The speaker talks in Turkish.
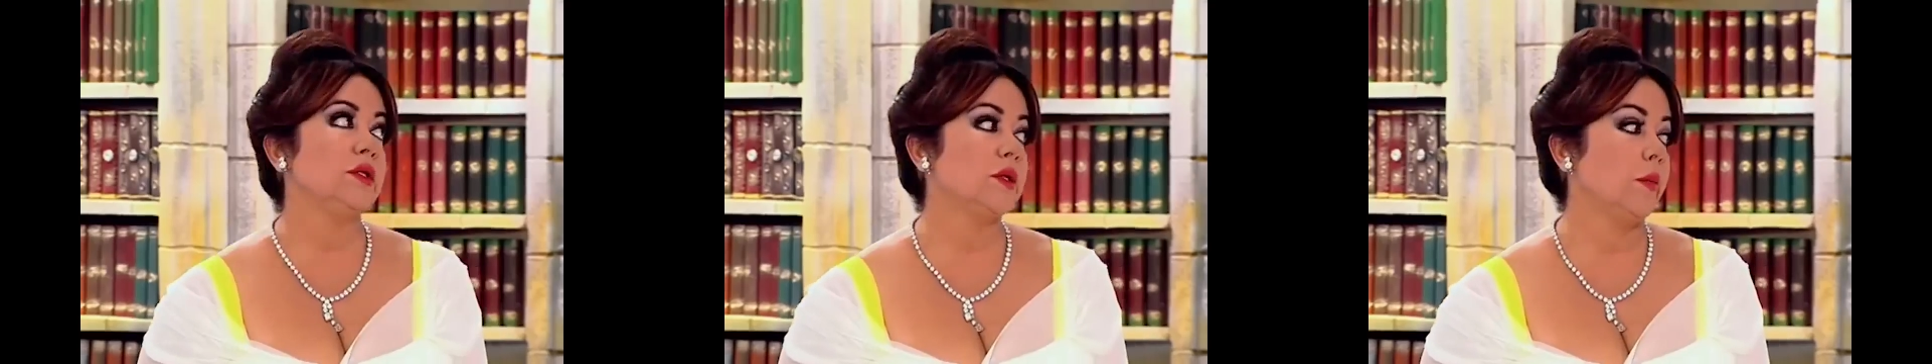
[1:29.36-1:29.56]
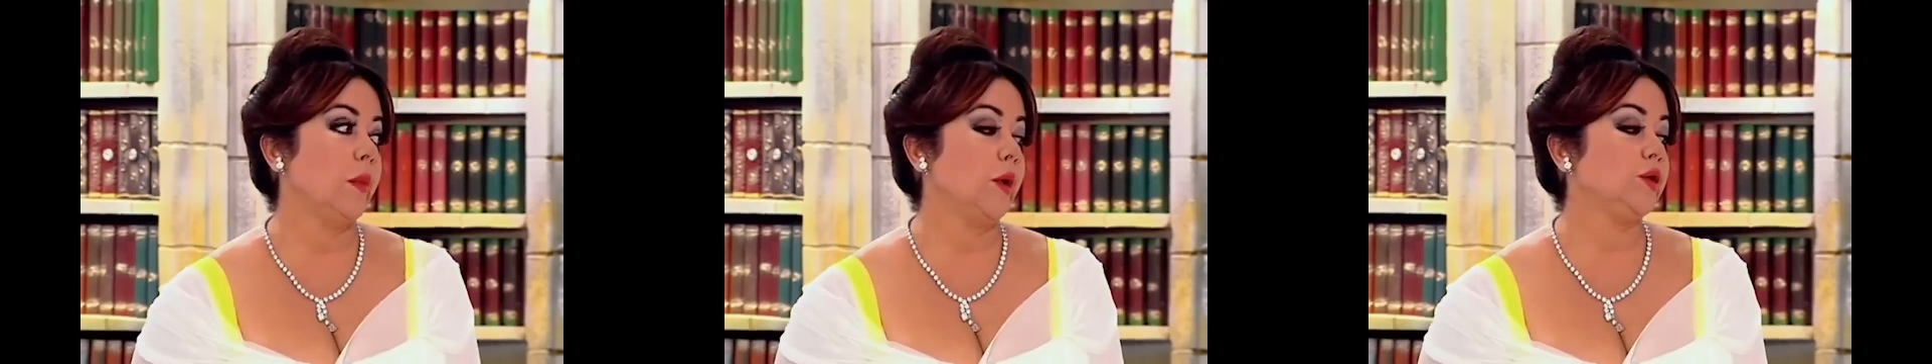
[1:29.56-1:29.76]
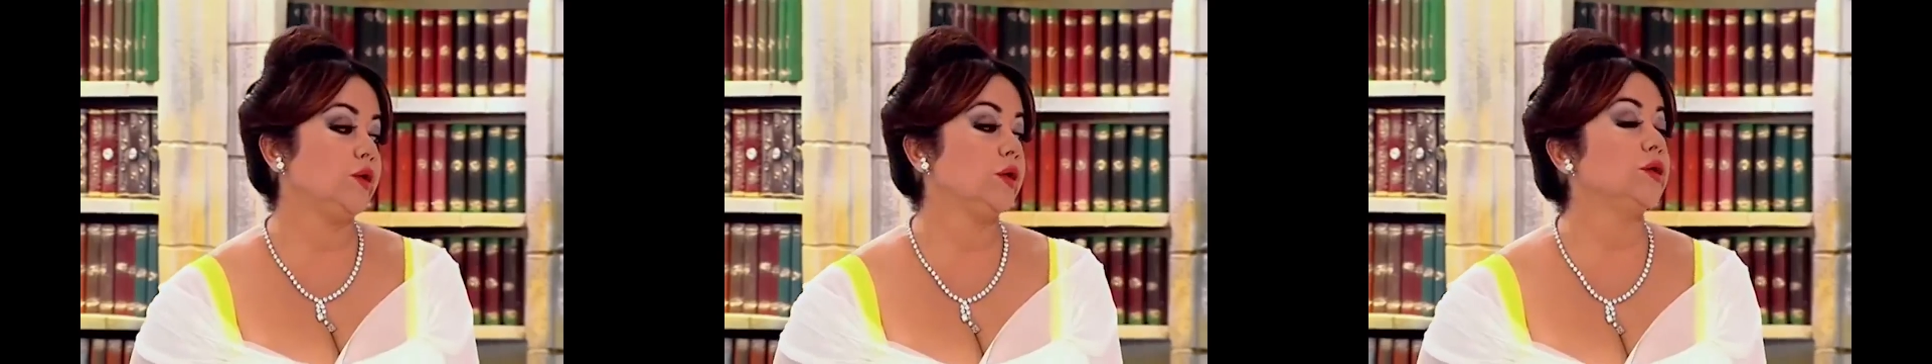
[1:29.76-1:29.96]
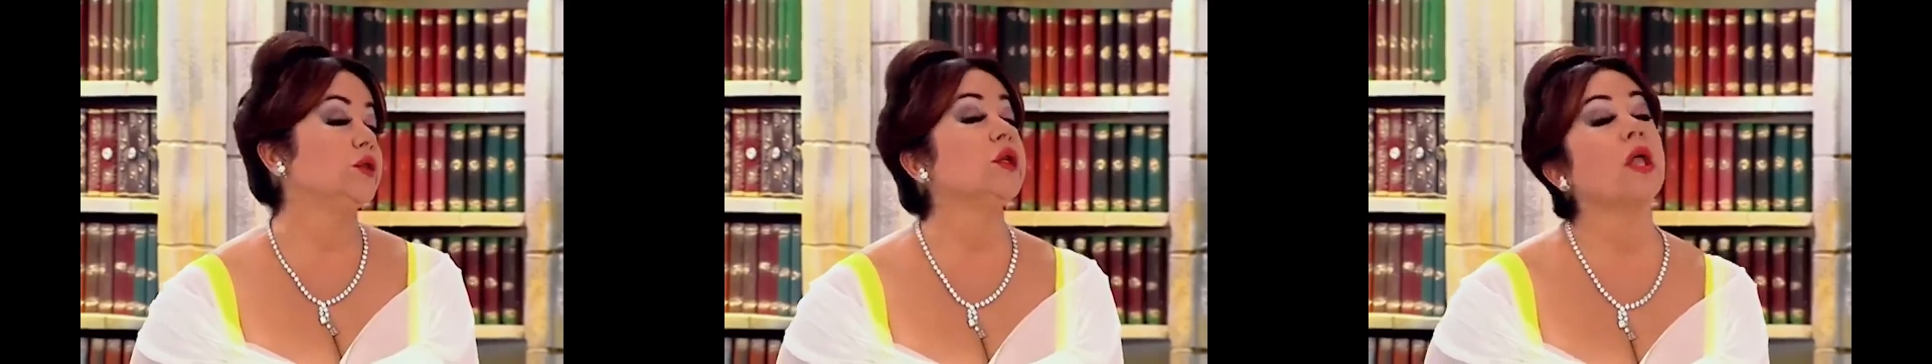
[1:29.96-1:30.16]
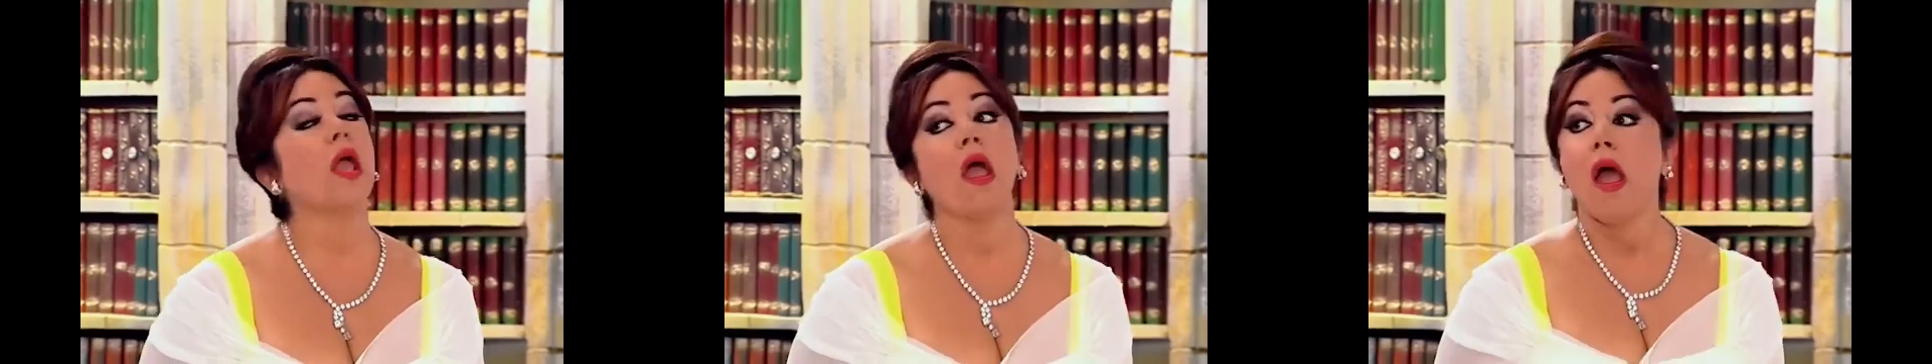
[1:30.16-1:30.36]
Ne zaman
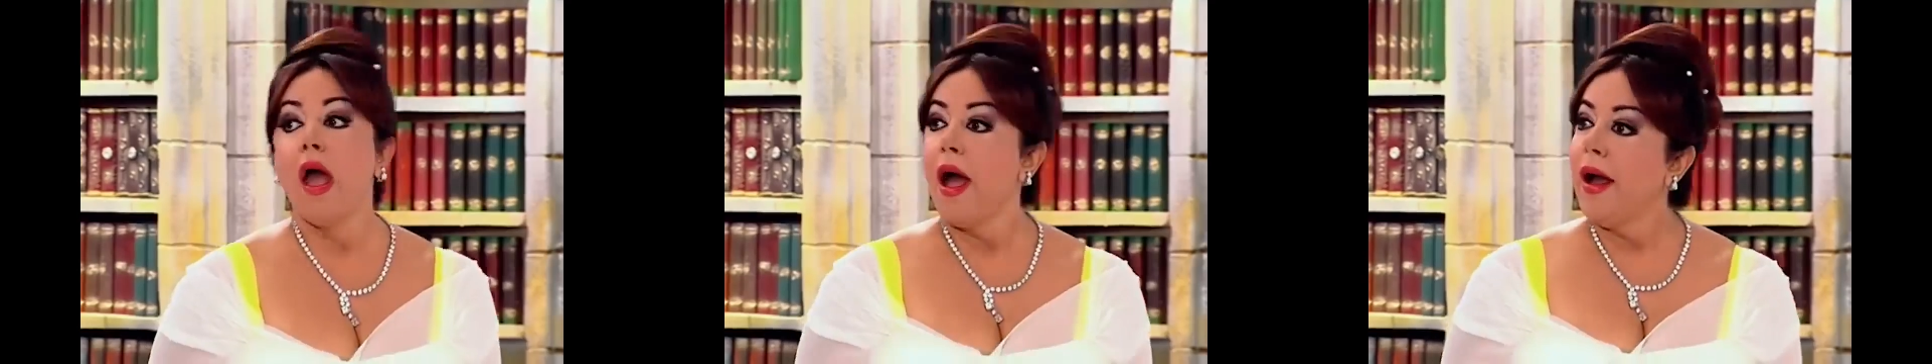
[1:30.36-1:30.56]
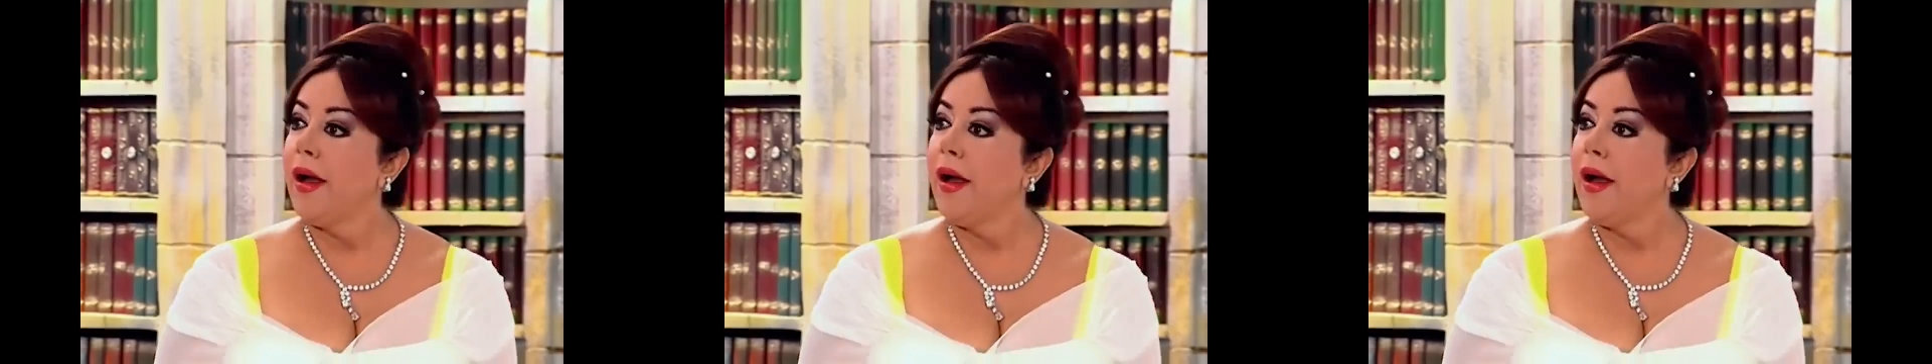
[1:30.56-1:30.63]
çalıştı ki?